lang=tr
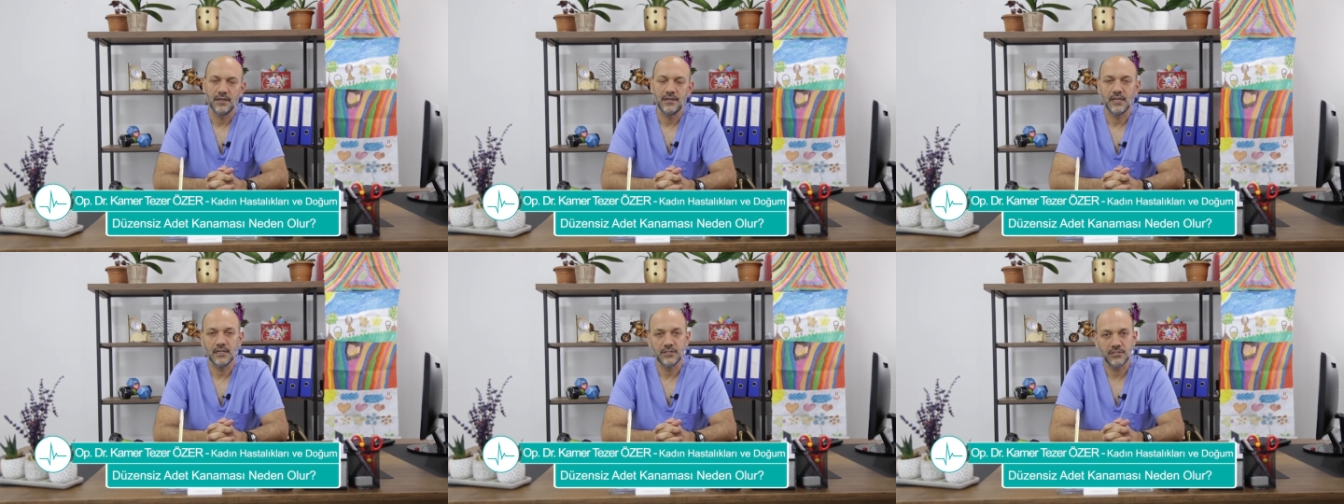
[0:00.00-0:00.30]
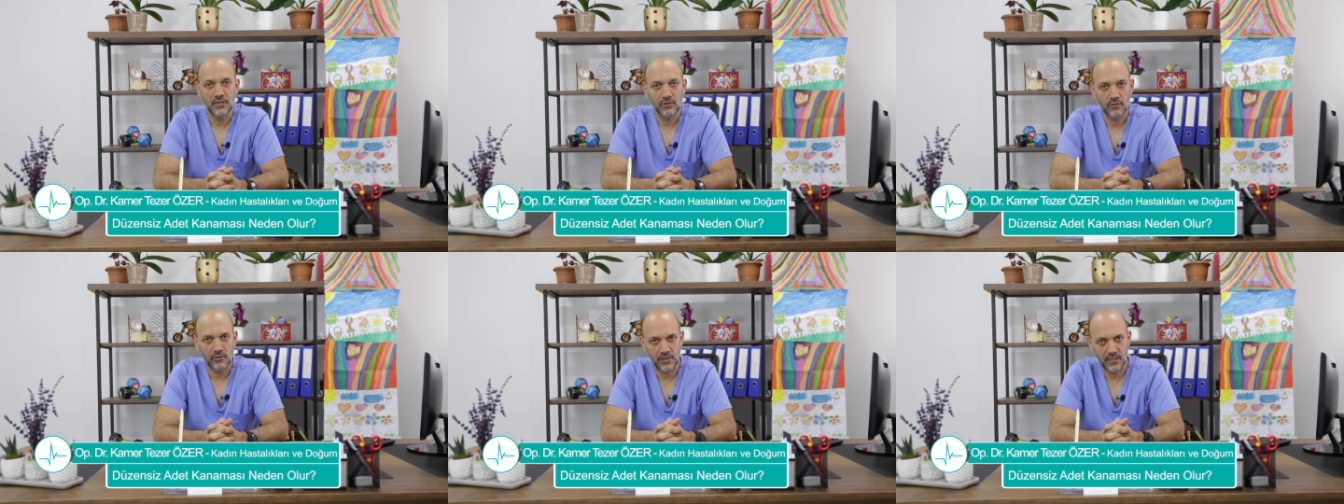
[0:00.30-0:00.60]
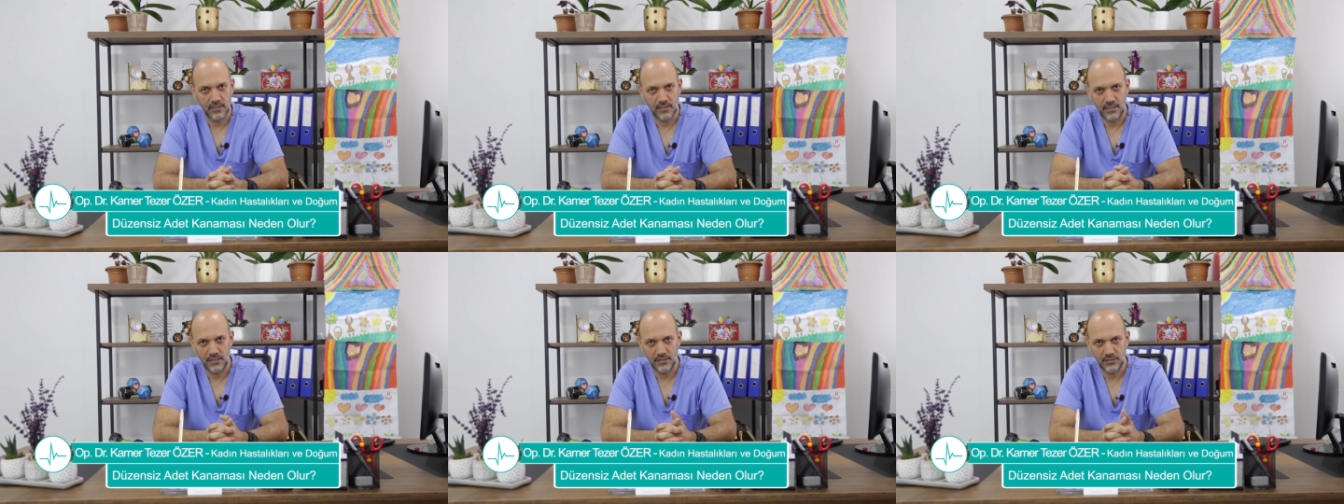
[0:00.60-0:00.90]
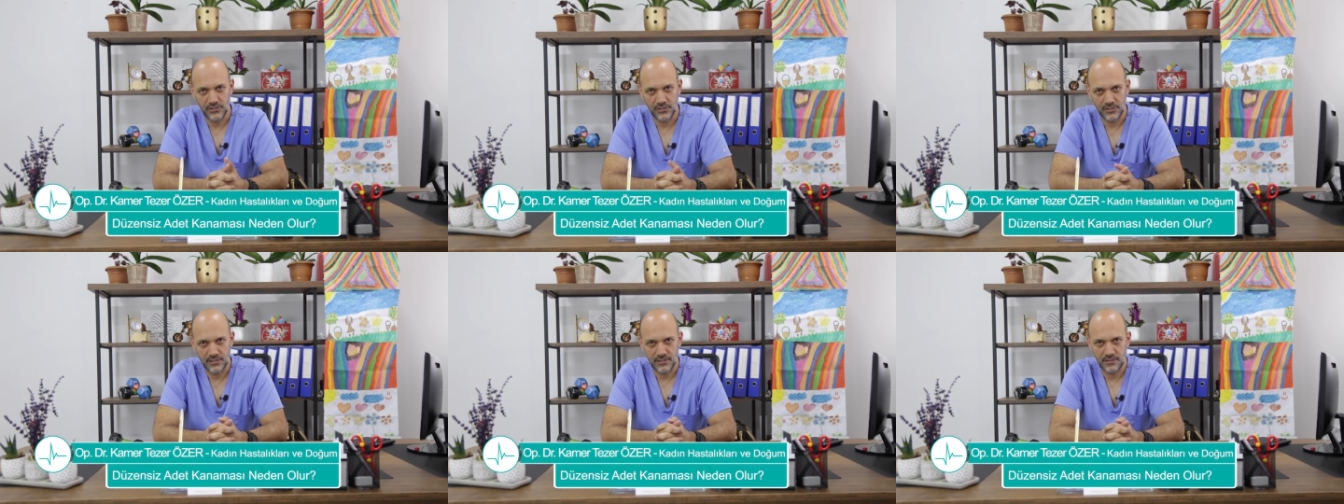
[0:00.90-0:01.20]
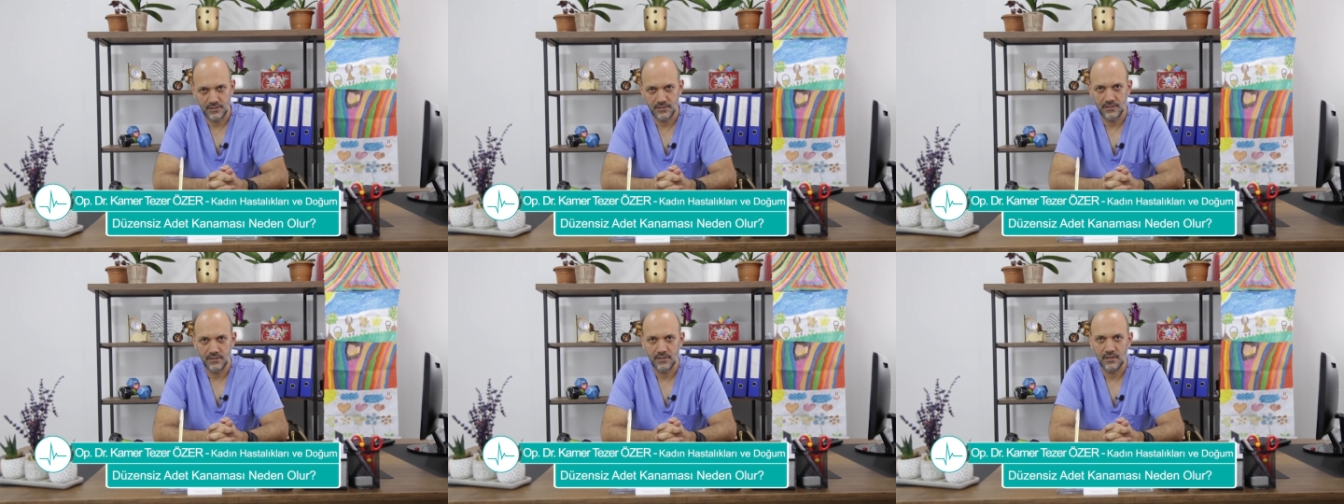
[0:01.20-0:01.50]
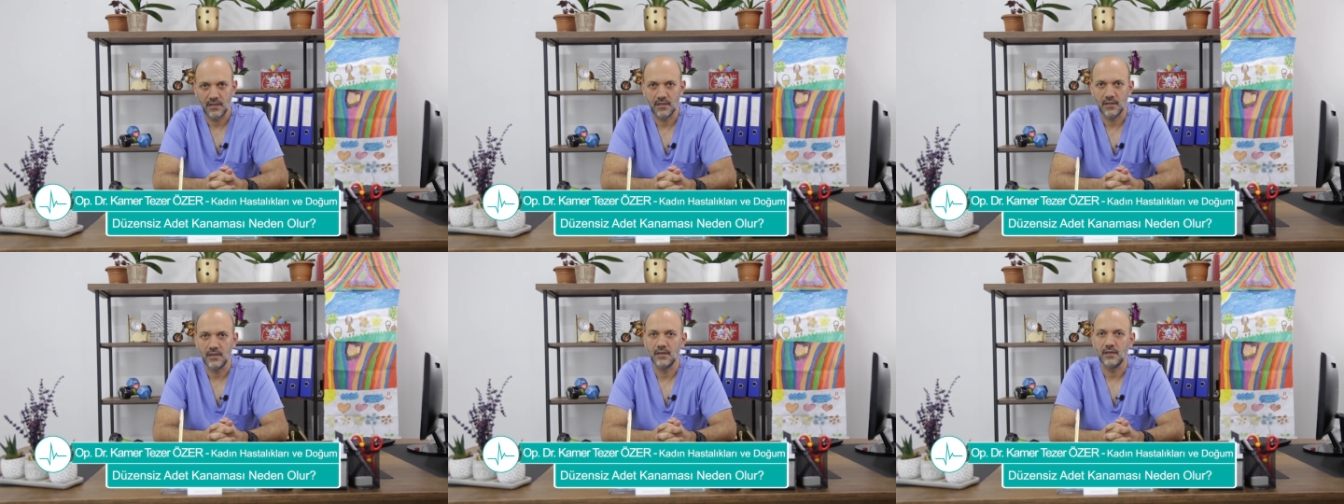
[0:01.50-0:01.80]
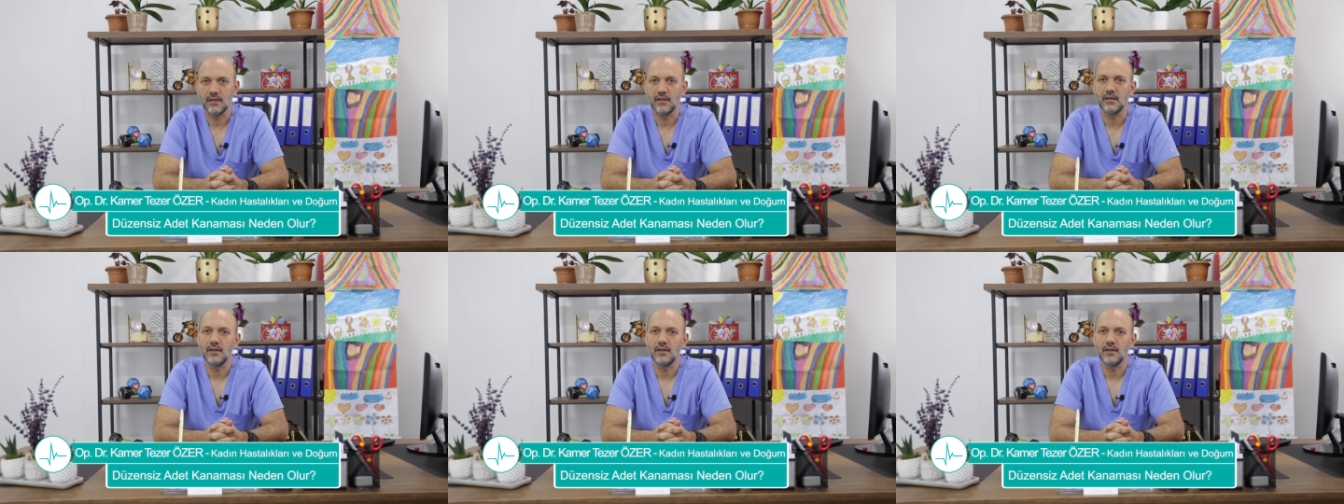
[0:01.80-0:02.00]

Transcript: Yaşa göre değişir. E,